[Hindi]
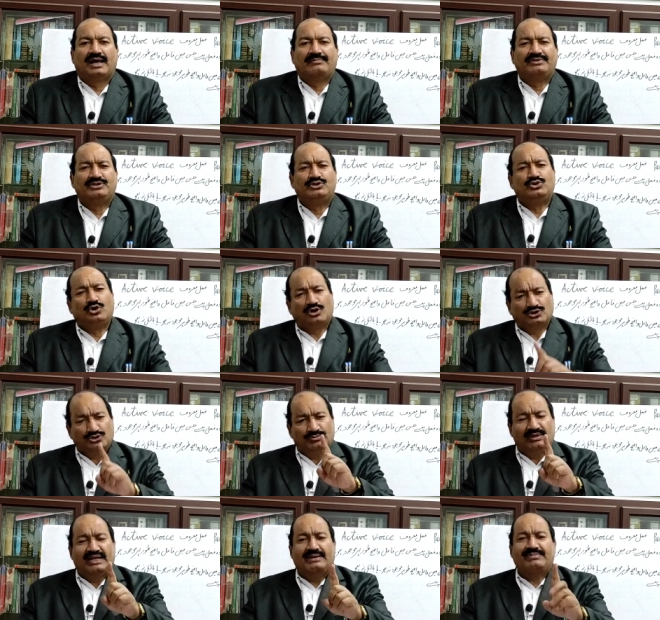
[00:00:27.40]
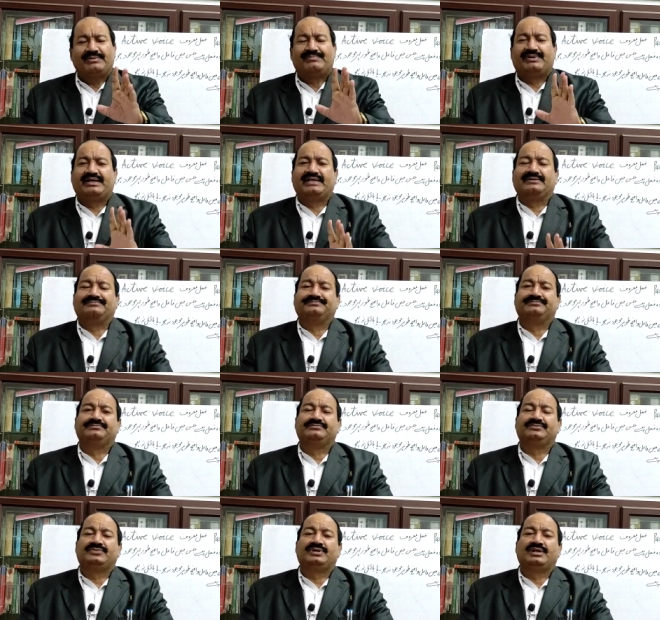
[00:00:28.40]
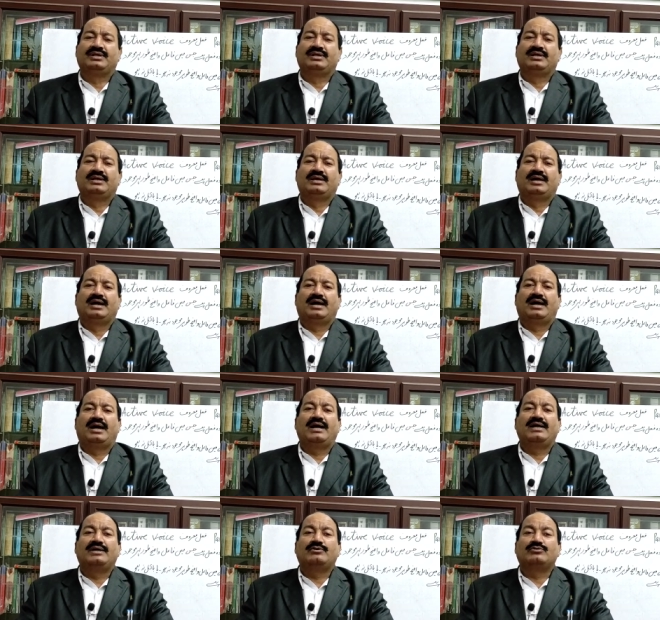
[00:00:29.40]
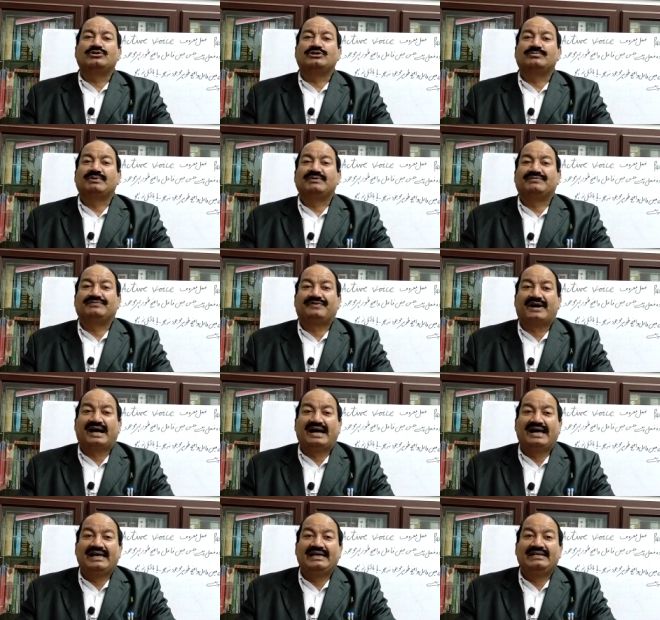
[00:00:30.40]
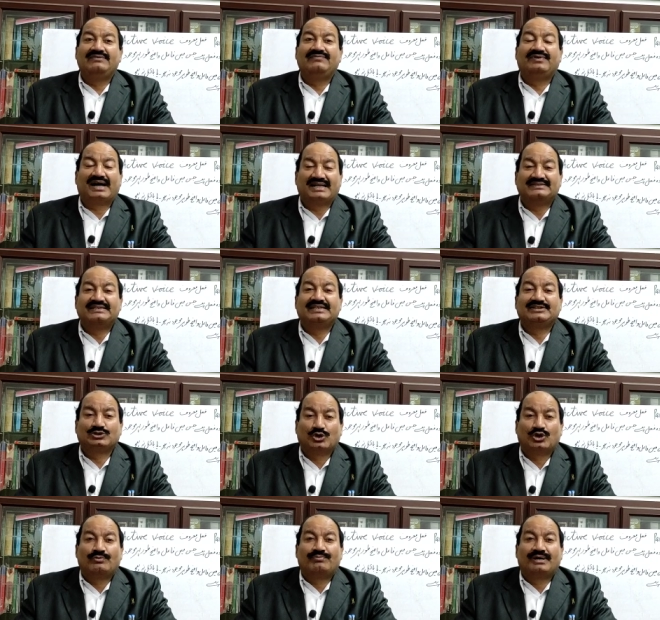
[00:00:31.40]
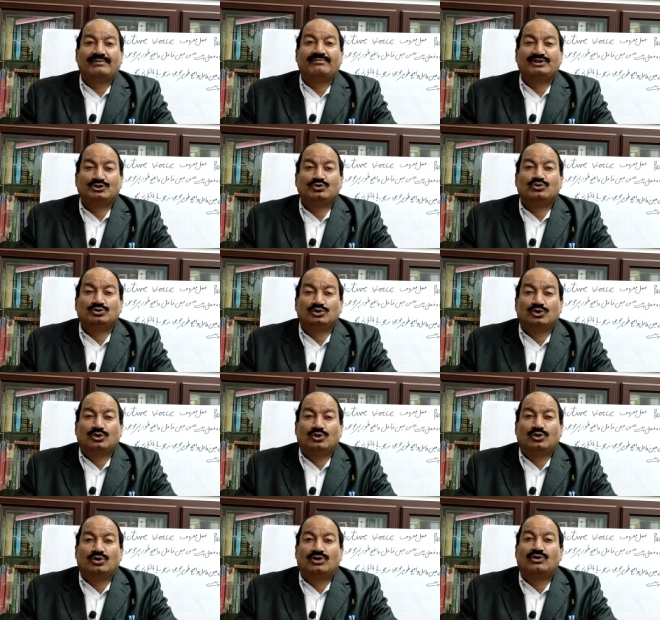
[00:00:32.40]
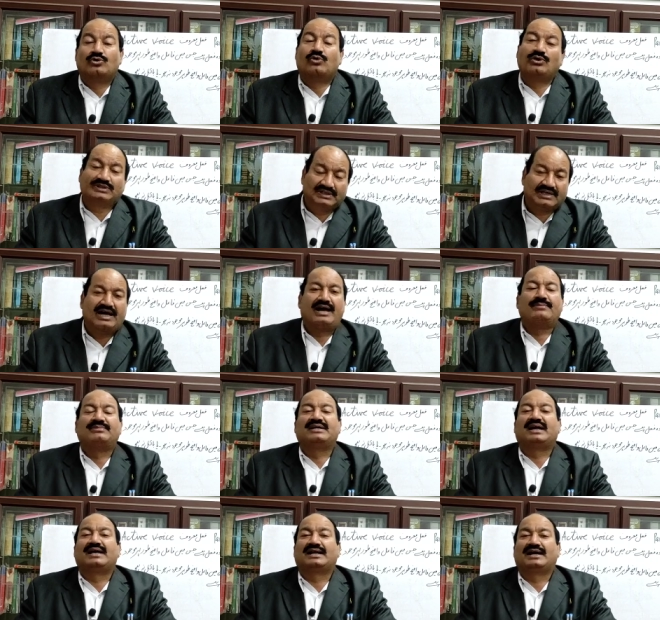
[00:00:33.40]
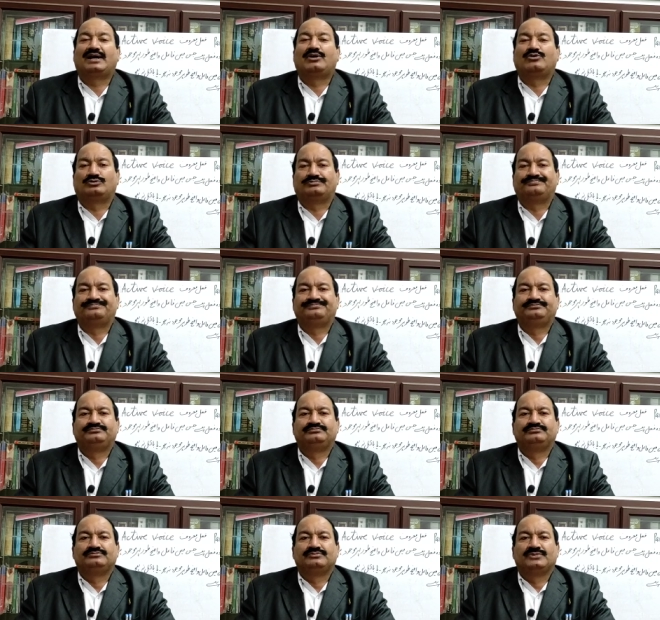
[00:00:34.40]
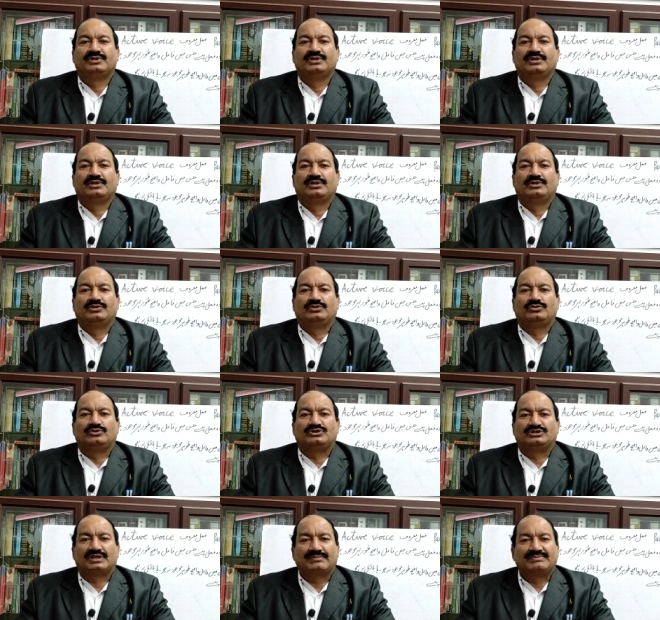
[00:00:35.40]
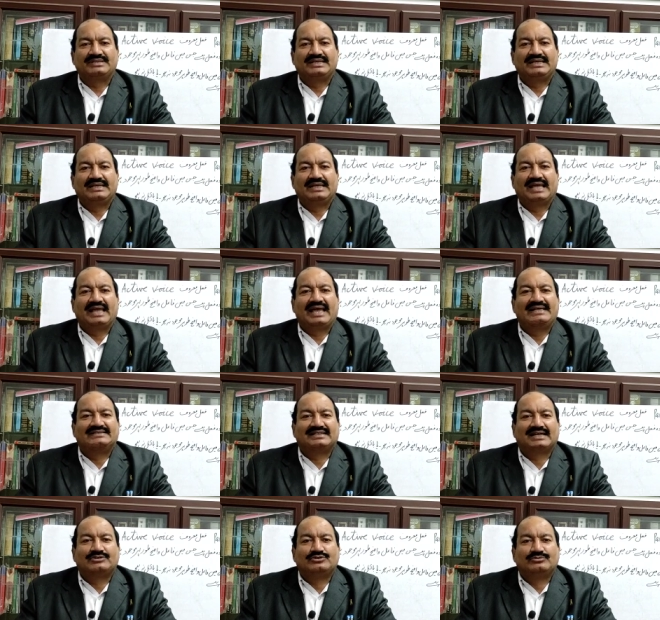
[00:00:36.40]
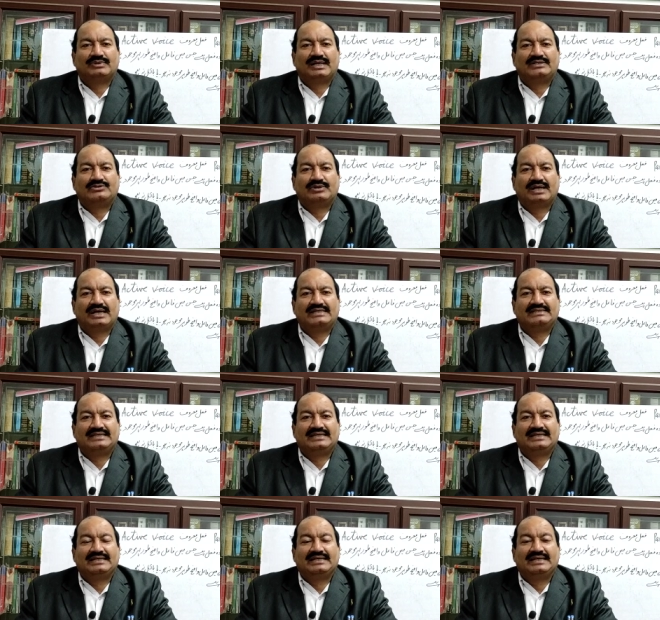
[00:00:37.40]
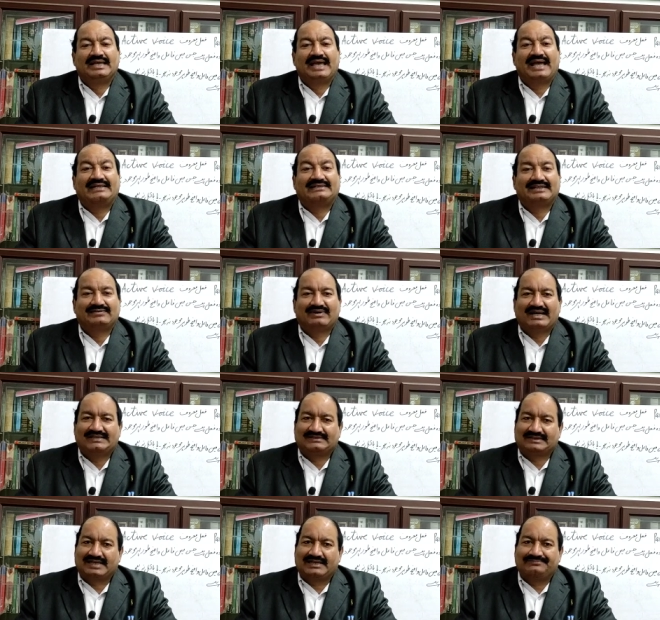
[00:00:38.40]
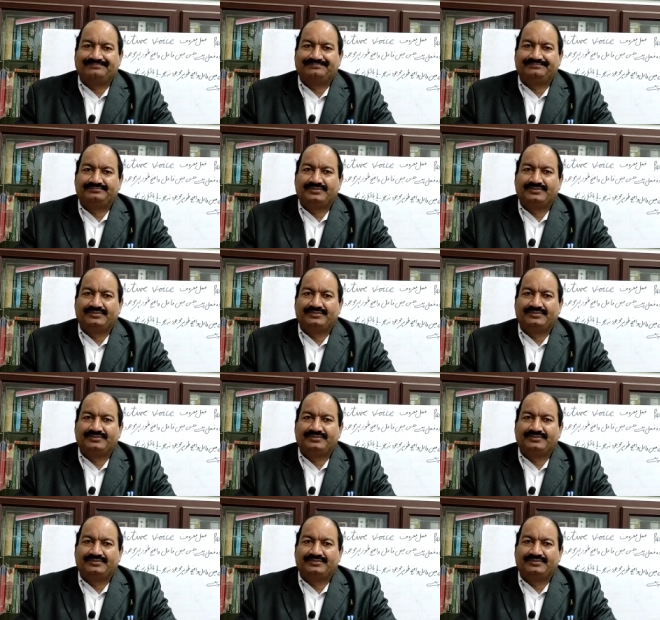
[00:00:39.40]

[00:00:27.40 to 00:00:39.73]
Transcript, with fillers: आप जो जुमला भी पढ़ें अगर उसमें फ़ाइल वाज तौर पर मौजूद हो और ख़ुद काम कर रहा हो तो समझें ऐसा जुमला जो है ये एक्टिवाइस का है